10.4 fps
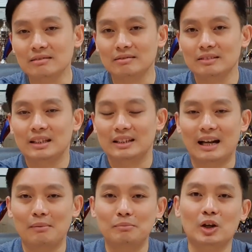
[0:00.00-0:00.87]
1ก
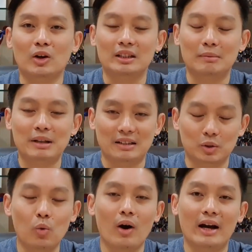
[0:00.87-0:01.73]
รัมต่อน้ำหนัก
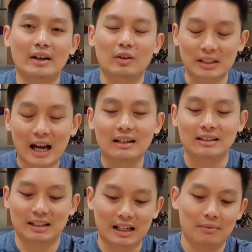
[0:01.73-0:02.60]
ตัวของท่าน
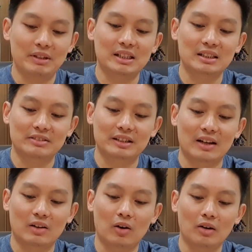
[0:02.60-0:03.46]
นะครับ นี่คือลักษณะ
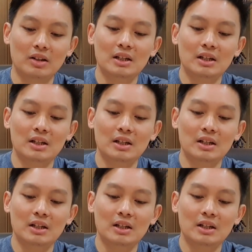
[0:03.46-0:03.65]
ของ